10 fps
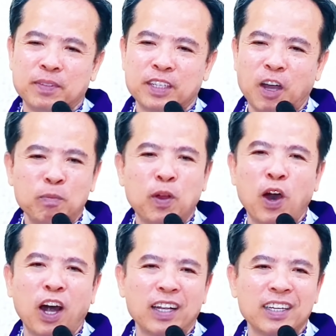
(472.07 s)
không
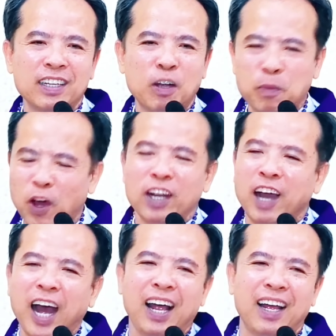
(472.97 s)
còn không còn
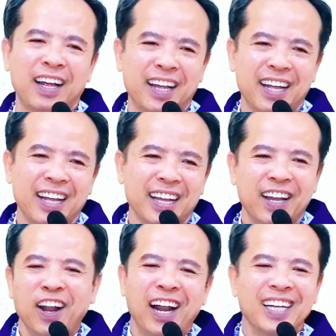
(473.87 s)
nữa
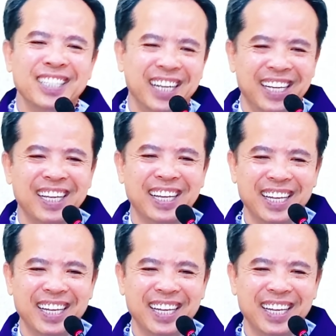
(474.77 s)
cái đó là cái gì